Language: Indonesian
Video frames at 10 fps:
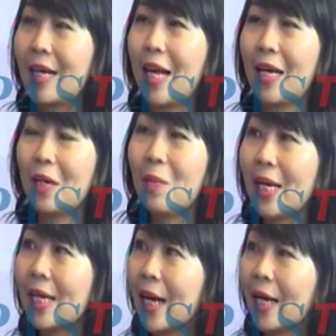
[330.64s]
Nah, Betul.
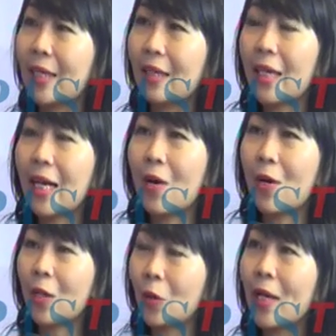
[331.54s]
kebalikan ketika
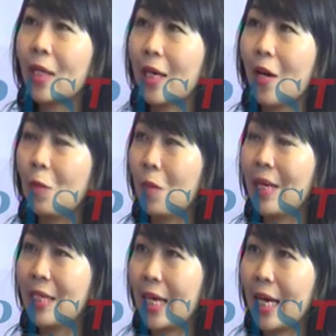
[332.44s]
orang tua yang terlalu
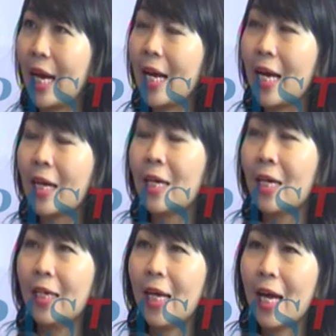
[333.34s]
memanjakan anak,
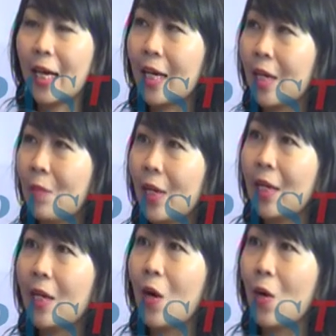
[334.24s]
dia akan
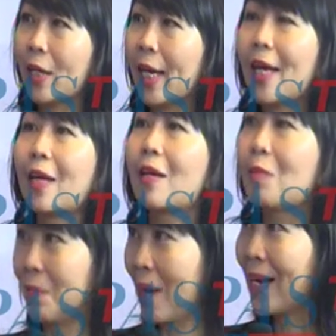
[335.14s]
lebih oke, okay,
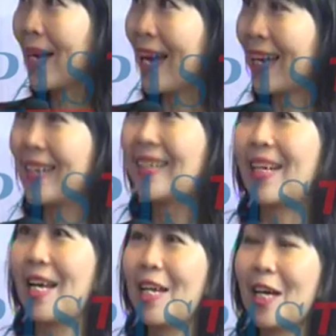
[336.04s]
membangkang.
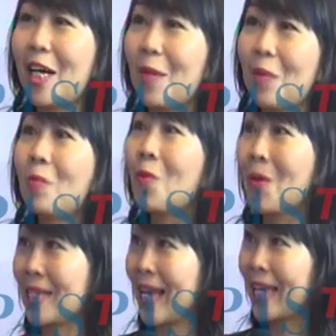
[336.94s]
Nah, hmm. dia akan lebih
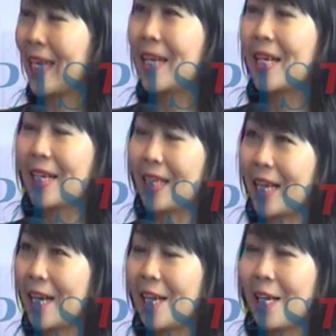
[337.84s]
menguasai.
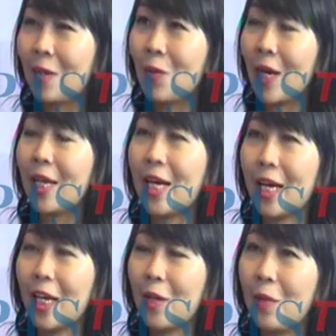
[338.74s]
Ketika di lingkungan dia
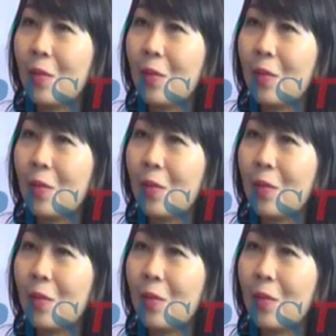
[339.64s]
akan lebih